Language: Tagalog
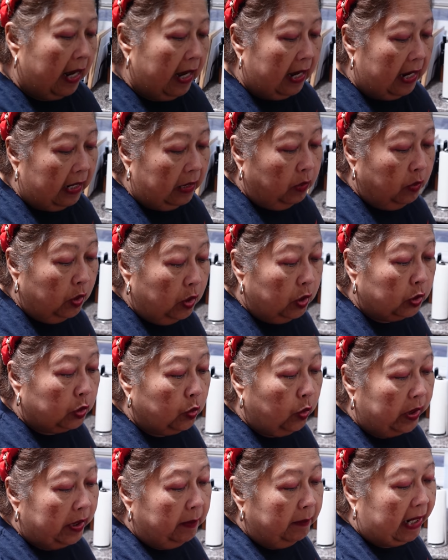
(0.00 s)
uh,
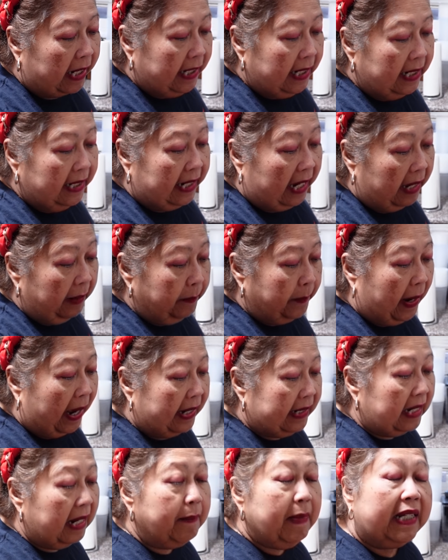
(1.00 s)
lulutuing maigi
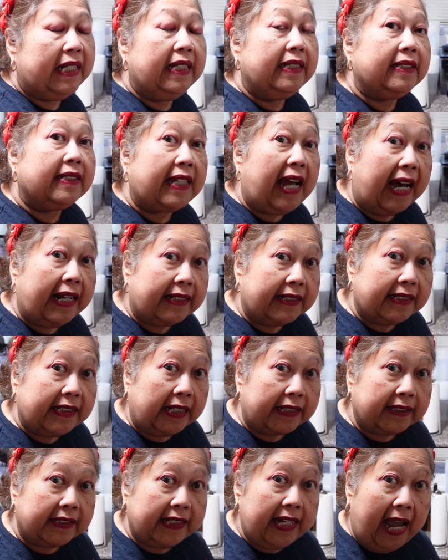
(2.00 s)
para maging
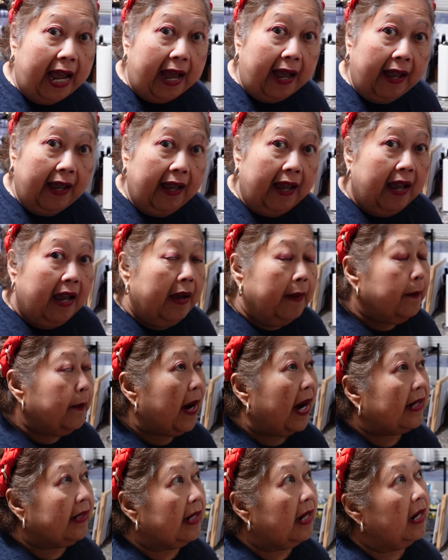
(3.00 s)
sarsa siya. Mm.
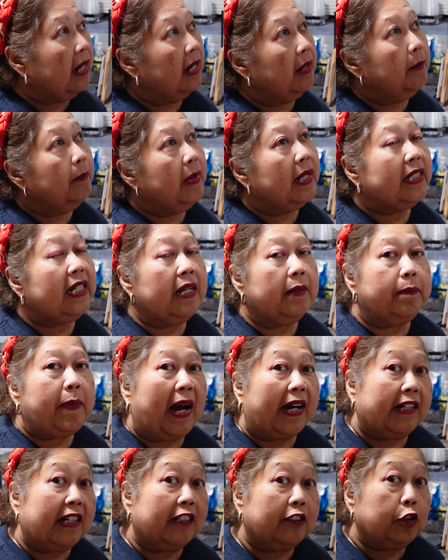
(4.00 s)
Para maging
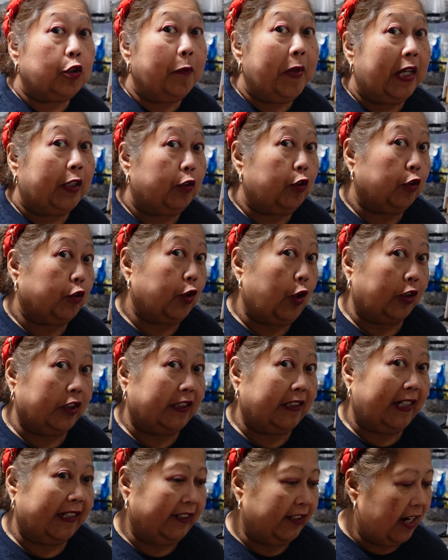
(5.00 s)
parang tomato
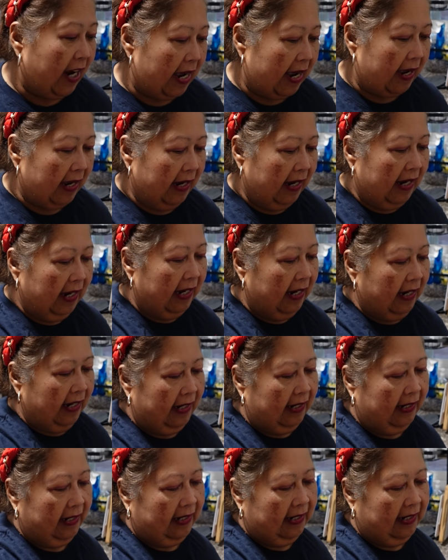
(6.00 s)
sauce na siya. Ah, parang